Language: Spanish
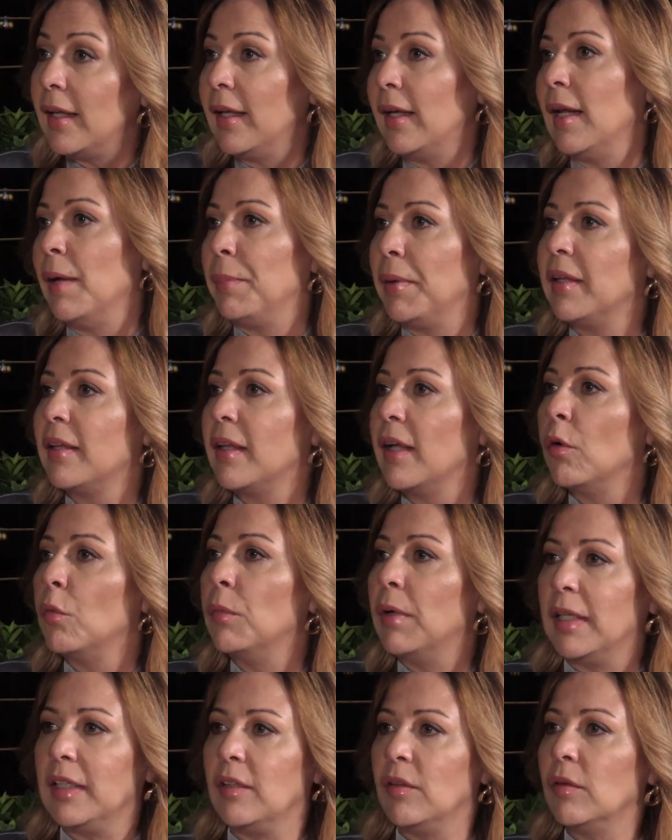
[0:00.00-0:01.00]
eh, la pérdida de
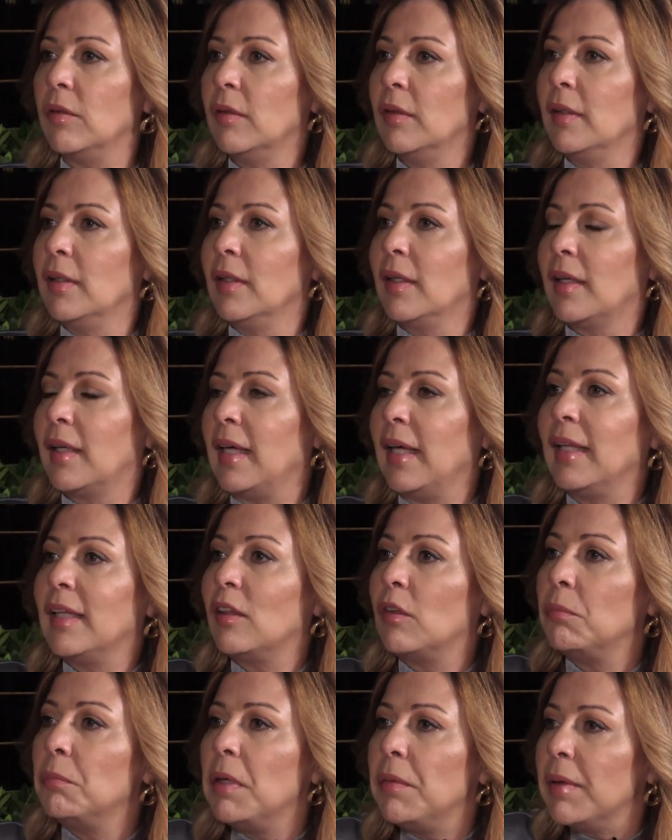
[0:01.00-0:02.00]
un marido,
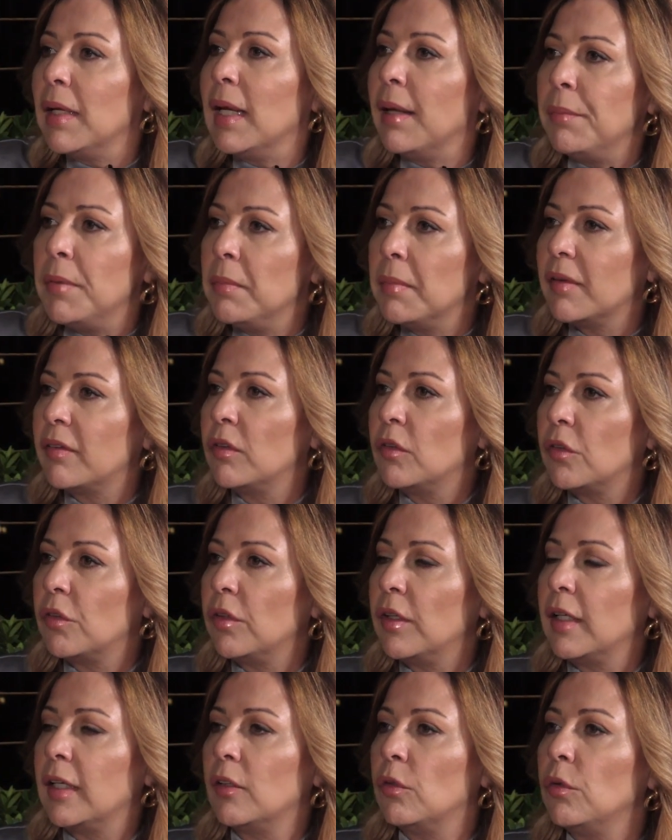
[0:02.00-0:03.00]
que viven las mismas
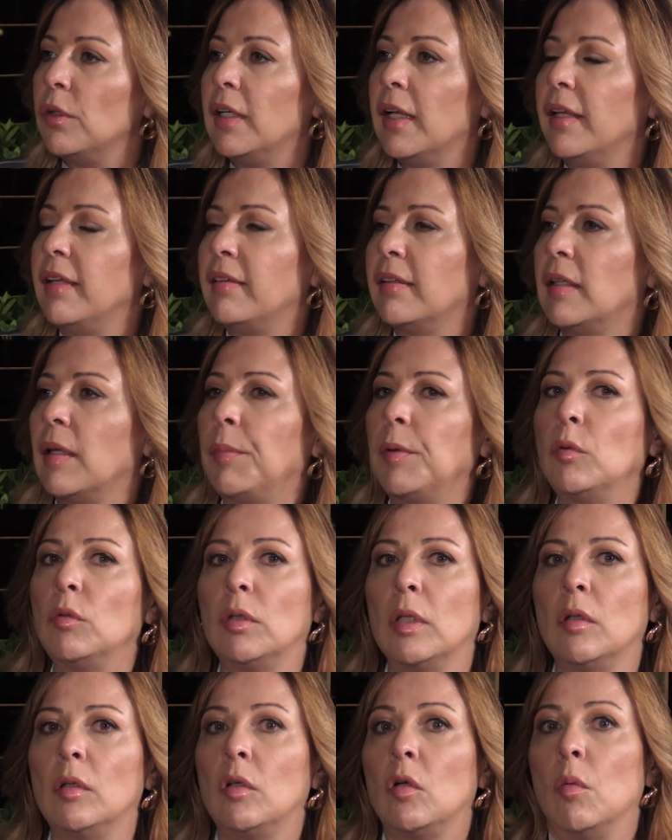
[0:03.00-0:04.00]
situaciones que tú y nadie se está
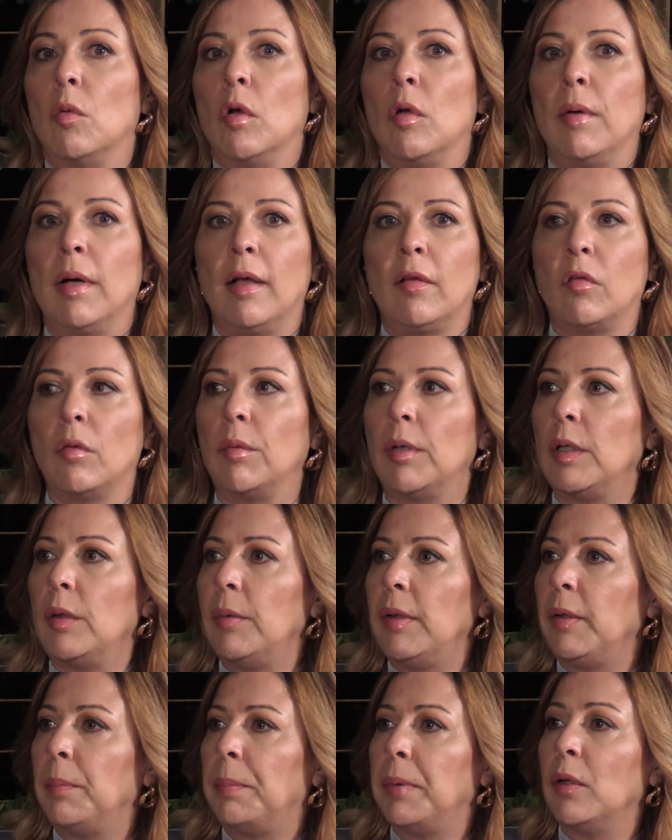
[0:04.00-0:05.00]
preguntando, ¿y cómo lo van a
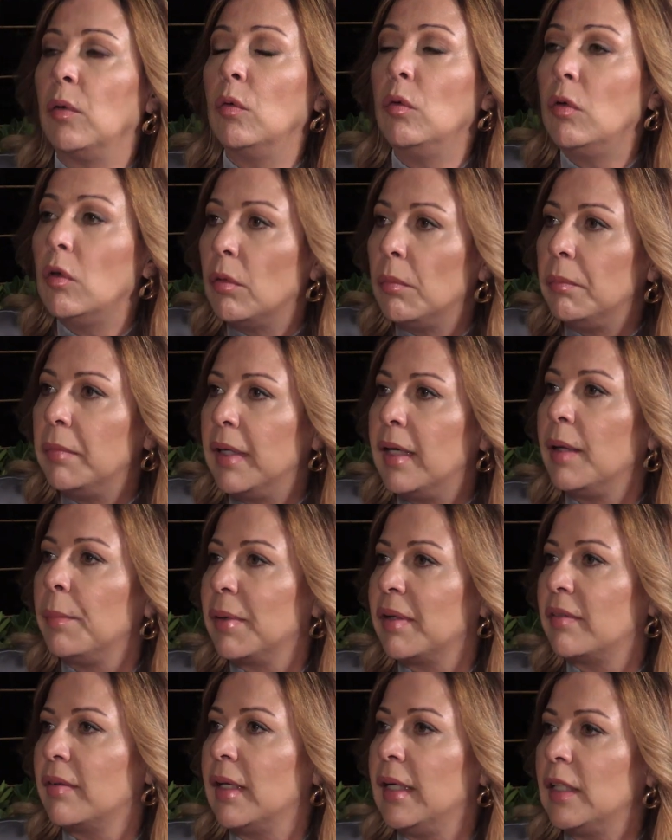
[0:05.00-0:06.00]
sobrevivir? Pero un hombre le
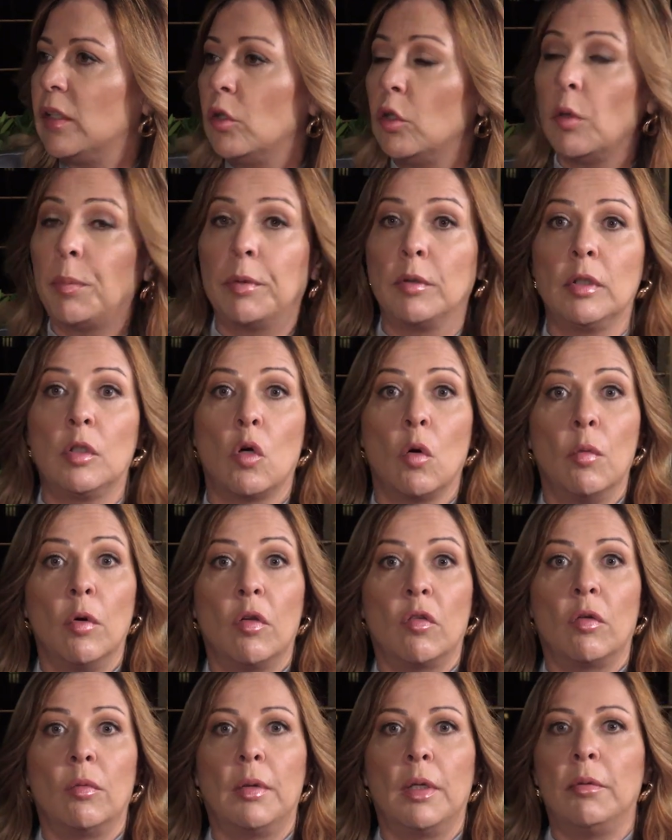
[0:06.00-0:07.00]
pasa esto y, nos ¿y cómo
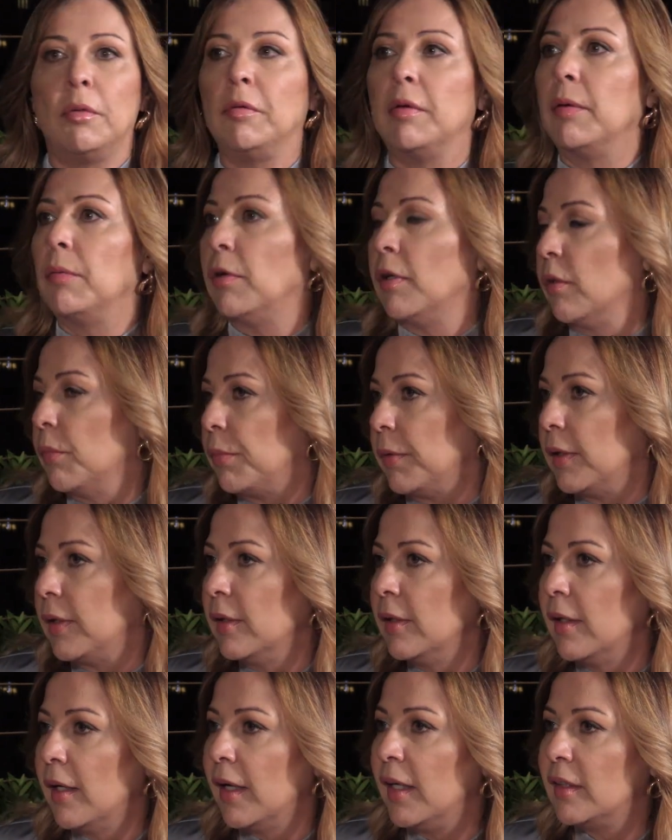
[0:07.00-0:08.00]
lo sobrevive? Bueno, pues
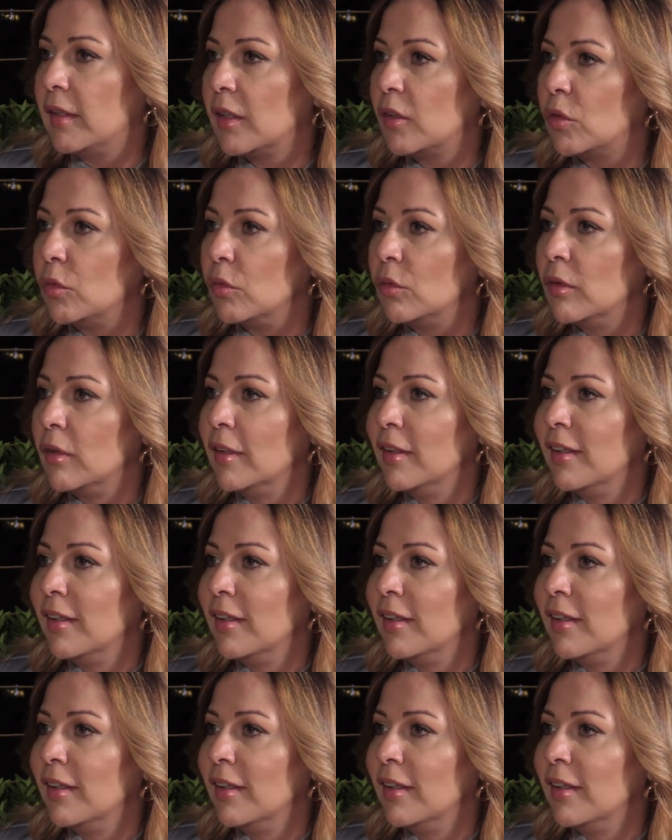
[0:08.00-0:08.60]
ahí estás tú.